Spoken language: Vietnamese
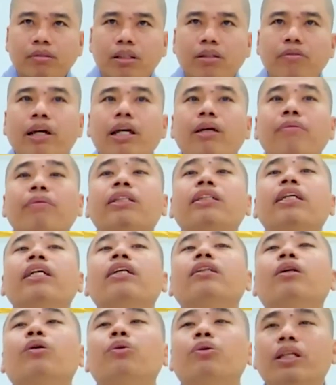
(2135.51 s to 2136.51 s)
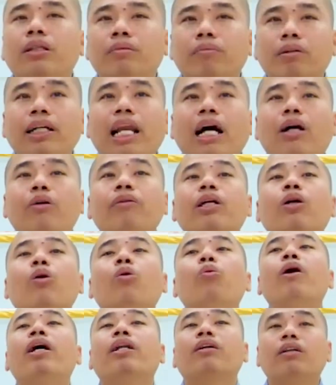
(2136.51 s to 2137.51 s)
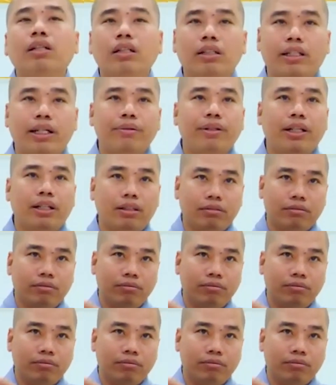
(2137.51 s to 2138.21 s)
Quý vị mà siêng tu đi, bữa nào bị ngủ quên có người kêu đó.